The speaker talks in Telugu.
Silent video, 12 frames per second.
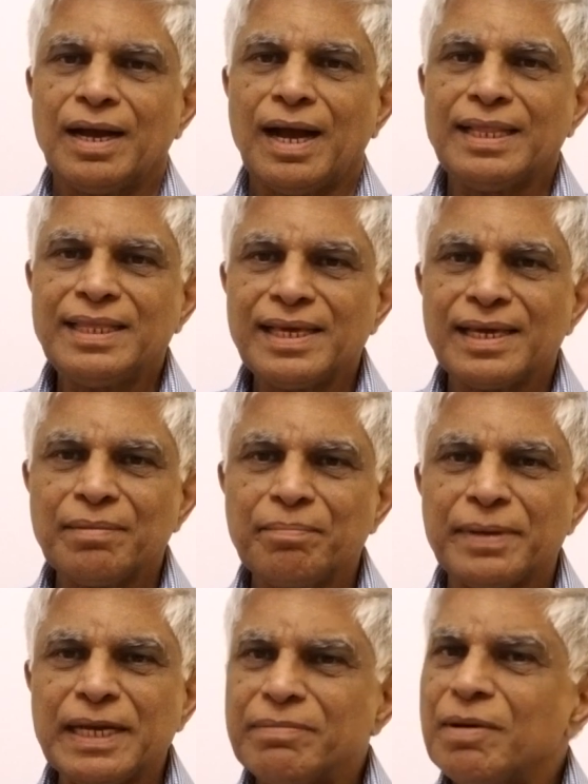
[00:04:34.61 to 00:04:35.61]
అది
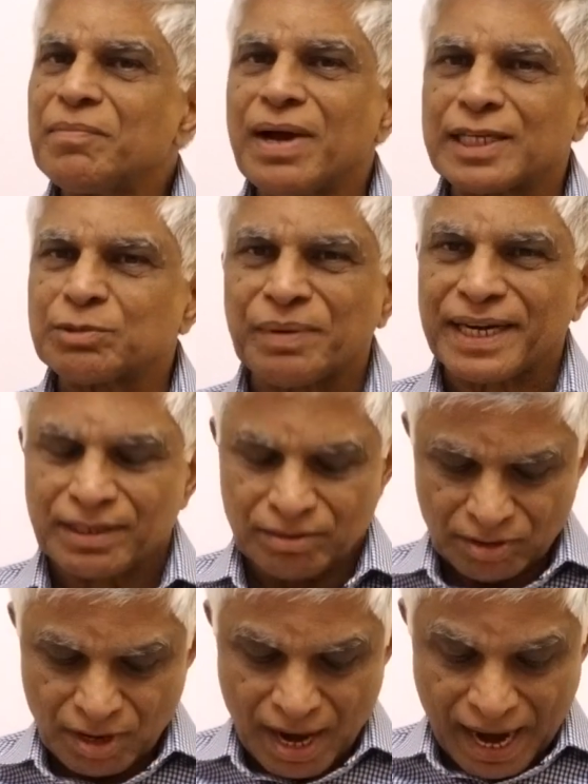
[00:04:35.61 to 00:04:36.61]
మినిమం ఆస్పెక్ట్
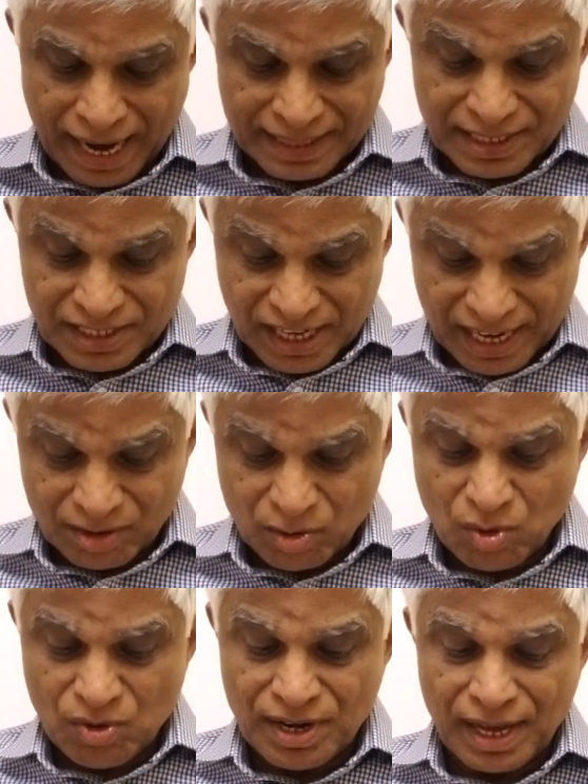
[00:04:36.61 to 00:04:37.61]
అది
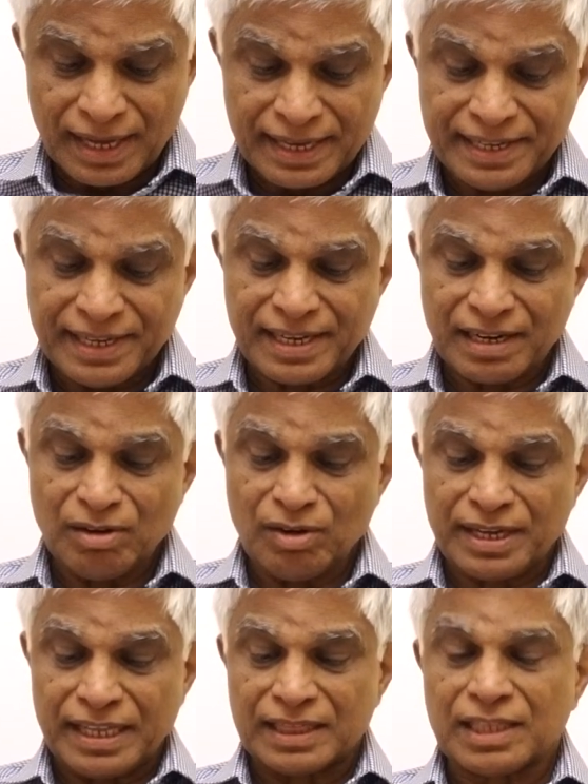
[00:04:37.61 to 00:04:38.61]
జరగకుండా
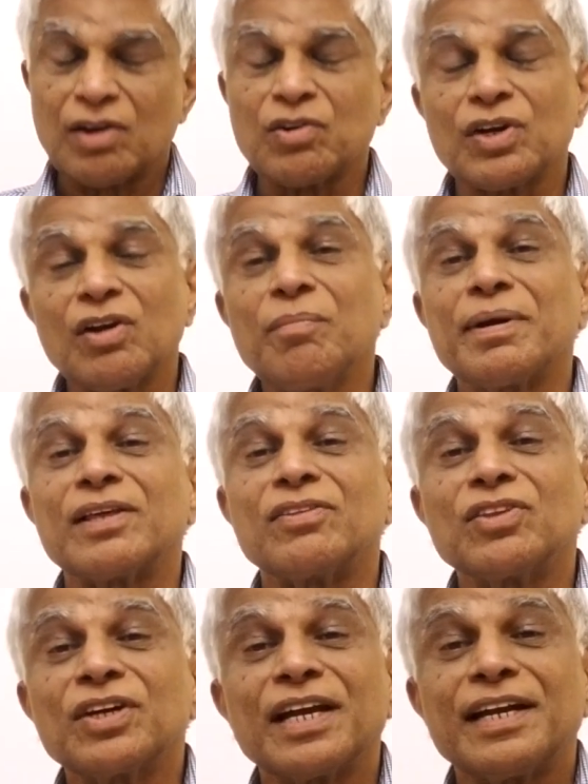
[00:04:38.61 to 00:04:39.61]
ఎన్నికల్లోకి వెళ్తా ఉన్నాం మనం
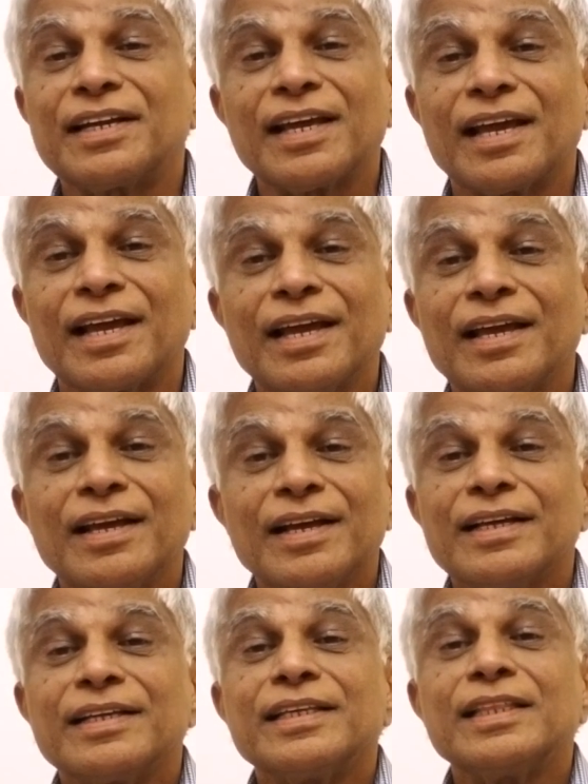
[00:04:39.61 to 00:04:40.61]
ఎందుకనంటే
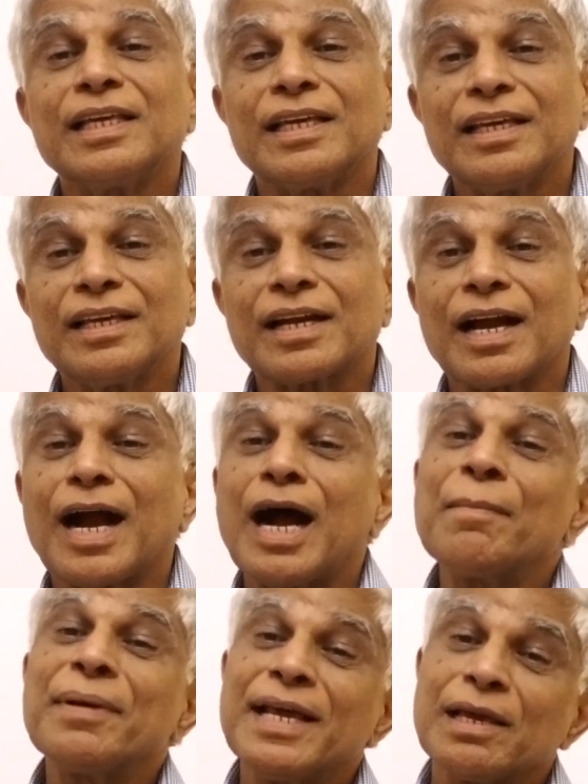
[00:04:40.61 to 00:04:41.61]
ఇది
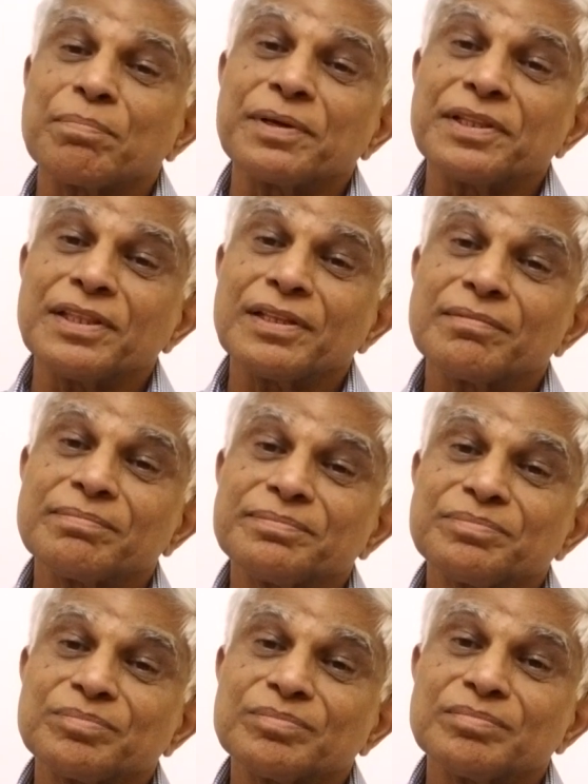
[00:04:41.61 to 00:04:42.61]
కామన్ అయిపోయింది
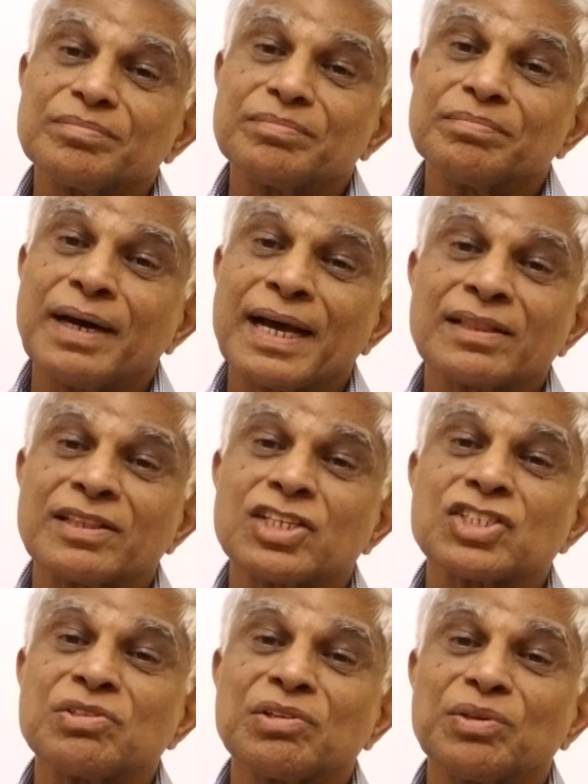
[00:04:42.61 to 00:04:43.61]

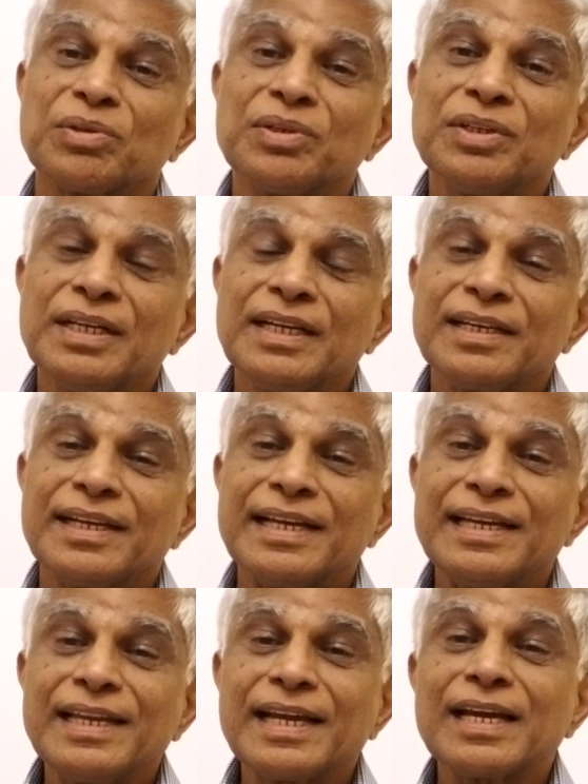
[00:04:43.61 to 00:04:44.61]
భారతదేశంలో
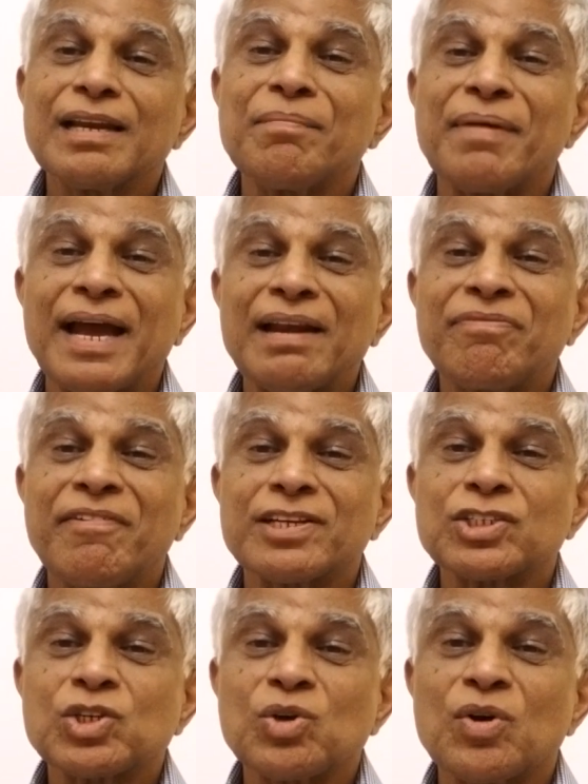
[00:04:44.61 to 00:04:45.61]
ఎన్నికల
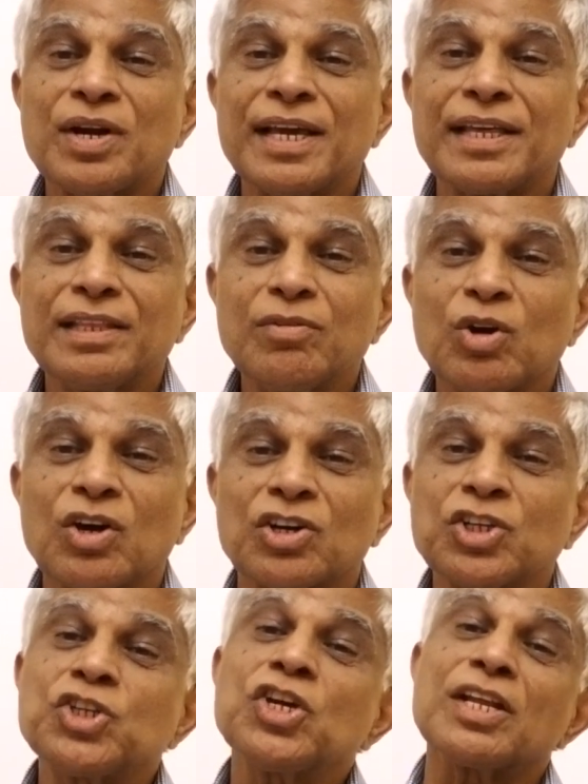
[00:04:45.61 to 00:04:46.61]
మేనిఫెస్టో అనేది ఒక
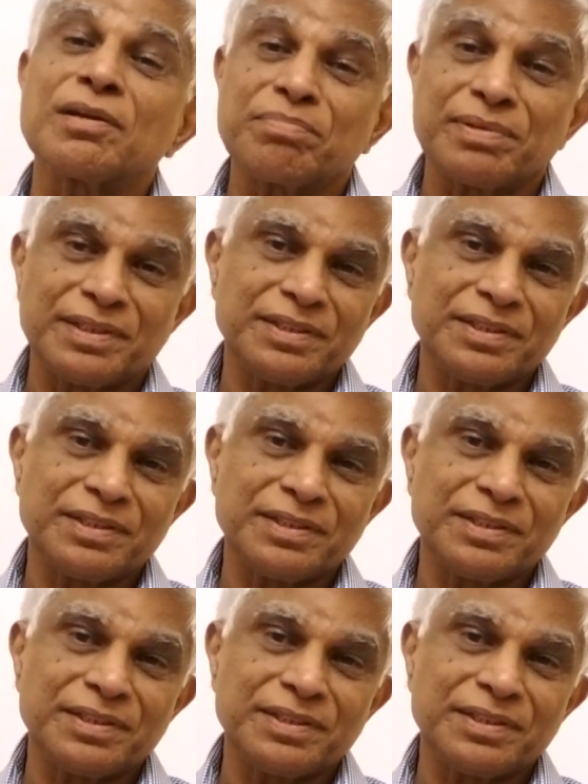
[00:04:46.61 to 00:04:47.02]
రిచువల్ అయిపోయింది